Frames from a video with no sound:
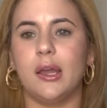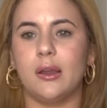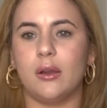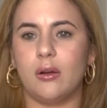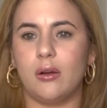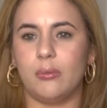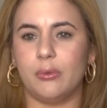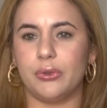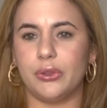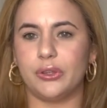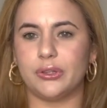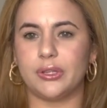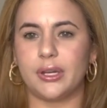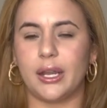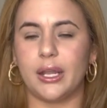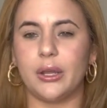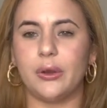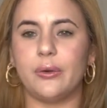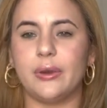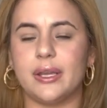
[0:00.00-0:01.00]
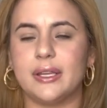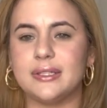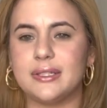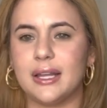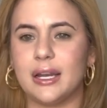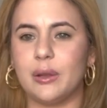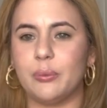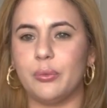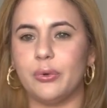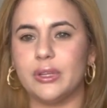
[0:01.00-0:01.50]
Como yo traigo
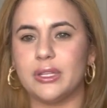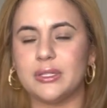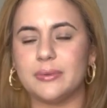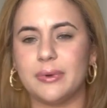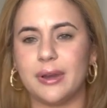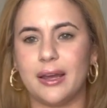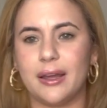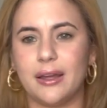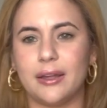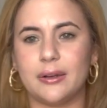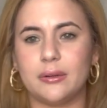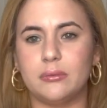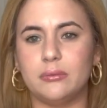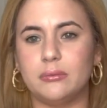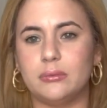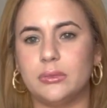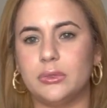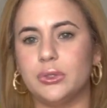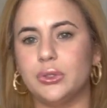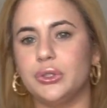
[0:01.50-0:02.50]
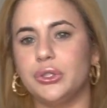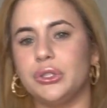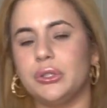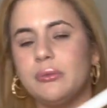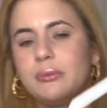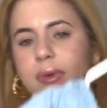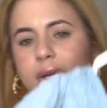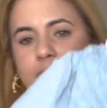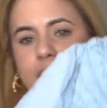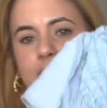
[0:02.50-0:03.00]
esta, la puedes bajar mucho
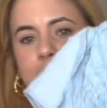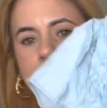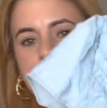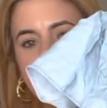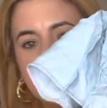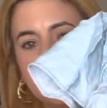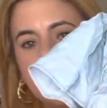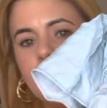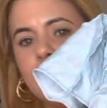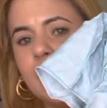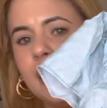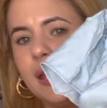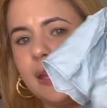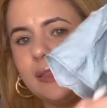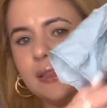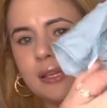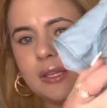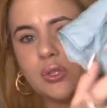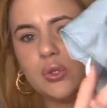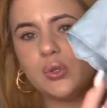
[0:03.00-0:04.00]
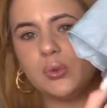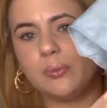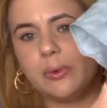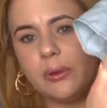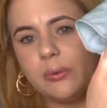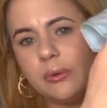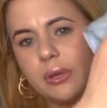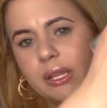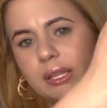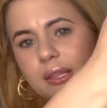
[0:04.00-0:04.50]
más. Está súper
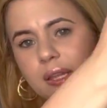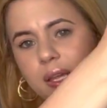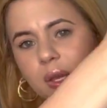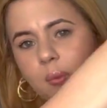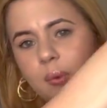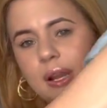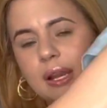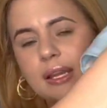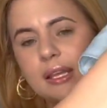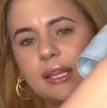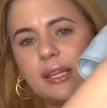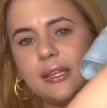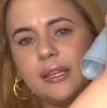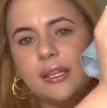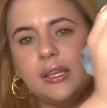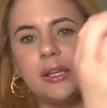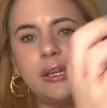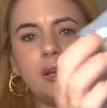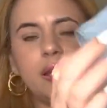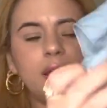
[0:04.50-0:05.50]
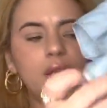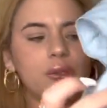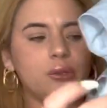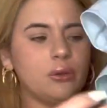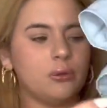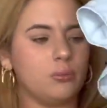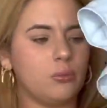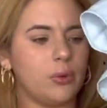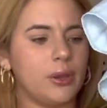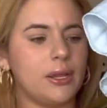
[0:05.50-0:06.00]
bonita. Igual aquí tienes
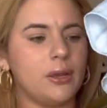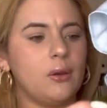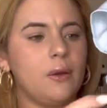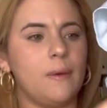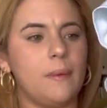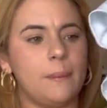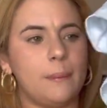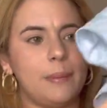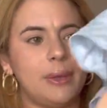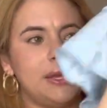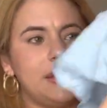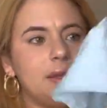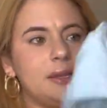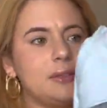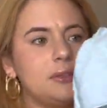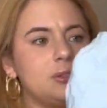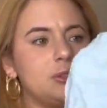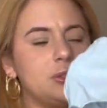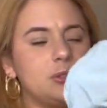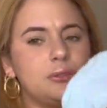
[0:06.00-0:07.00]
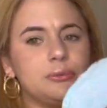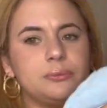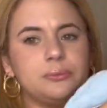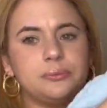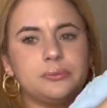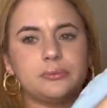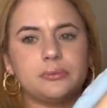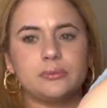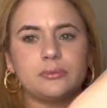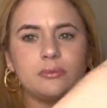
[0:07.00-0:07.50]
estos vuelos, me encantó
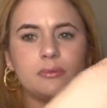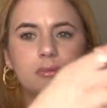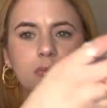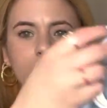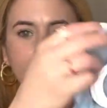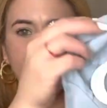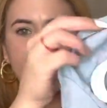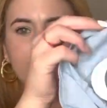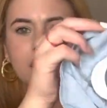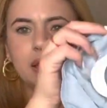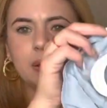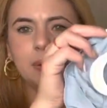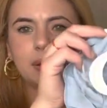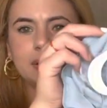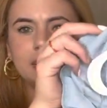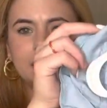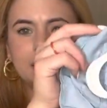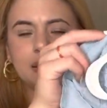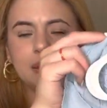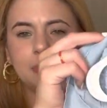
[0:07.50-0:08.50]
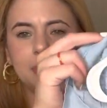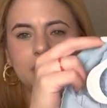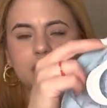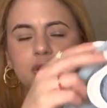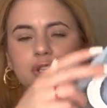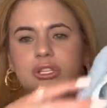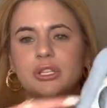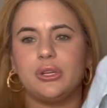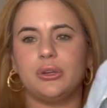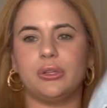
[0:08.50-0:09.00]
que te va a estar tapando.
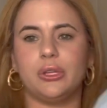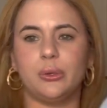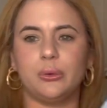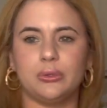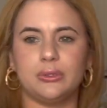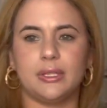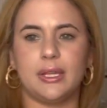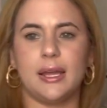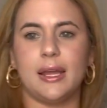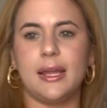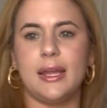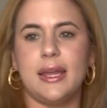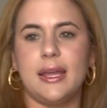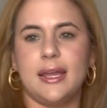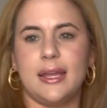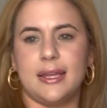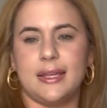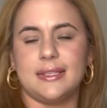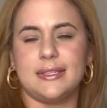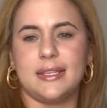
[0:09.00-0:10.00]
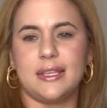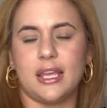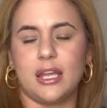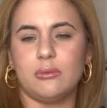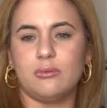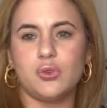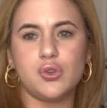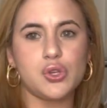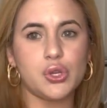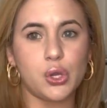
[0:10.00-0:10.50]
Si no te gusta enseñar
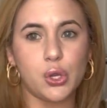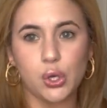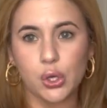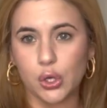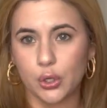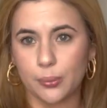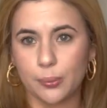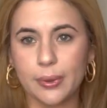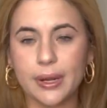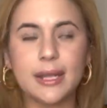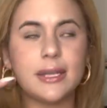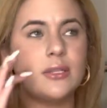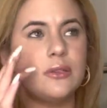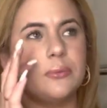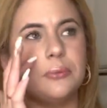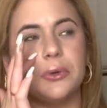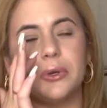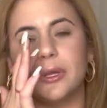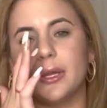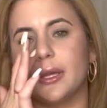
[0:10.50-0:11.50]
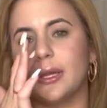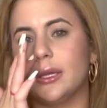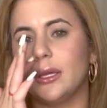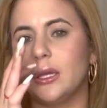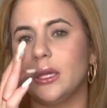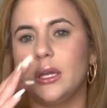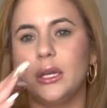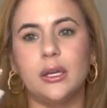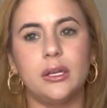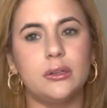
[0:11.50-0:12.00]
mucho los brazos porque
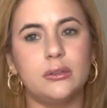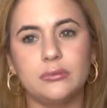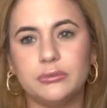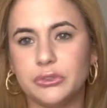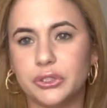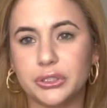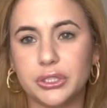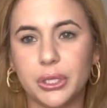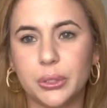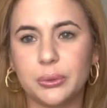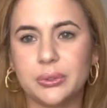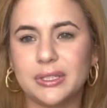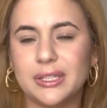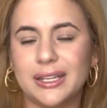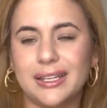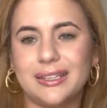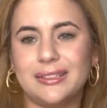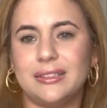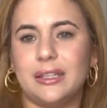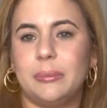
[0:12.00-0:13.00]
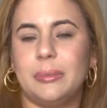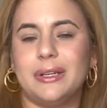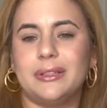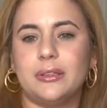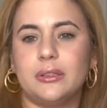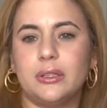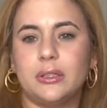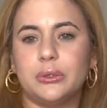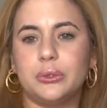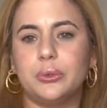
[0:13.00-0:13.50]
no te gusta esta parte
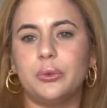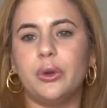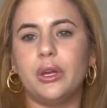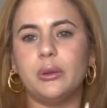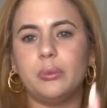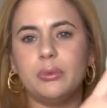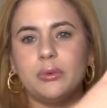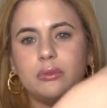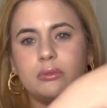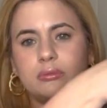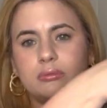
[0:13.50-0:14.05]
de tu cuerpo,